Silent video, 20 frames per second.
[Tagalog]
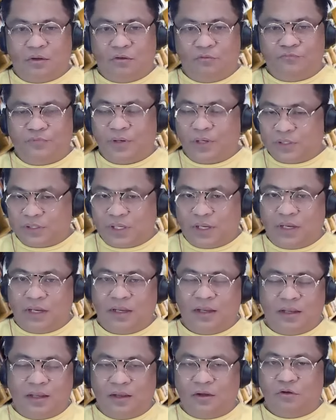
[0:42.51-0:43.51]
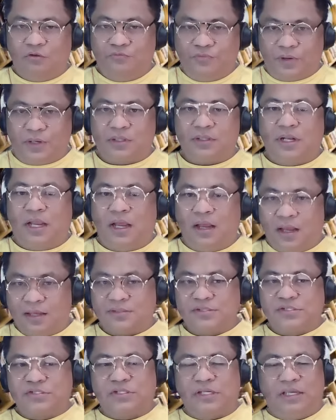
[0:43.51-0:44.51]
covert uh, overt
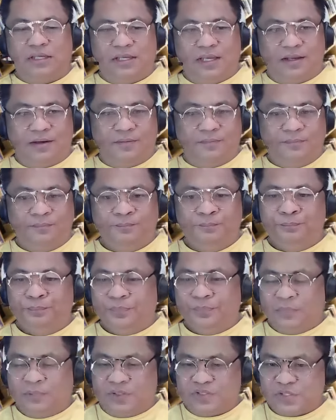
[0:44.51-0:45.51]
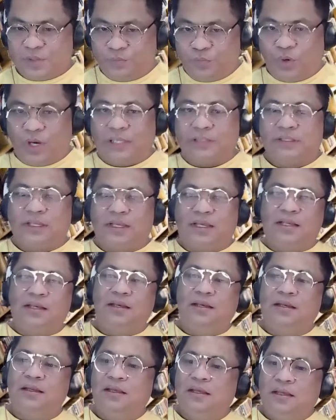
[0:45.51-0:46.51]
acts ganyan, sa
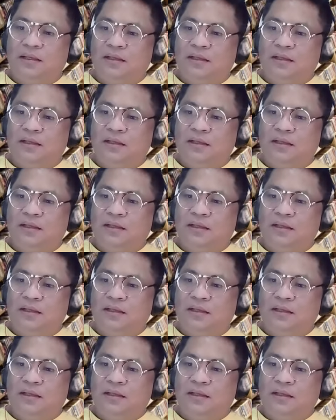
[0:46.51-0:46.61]
buwatan.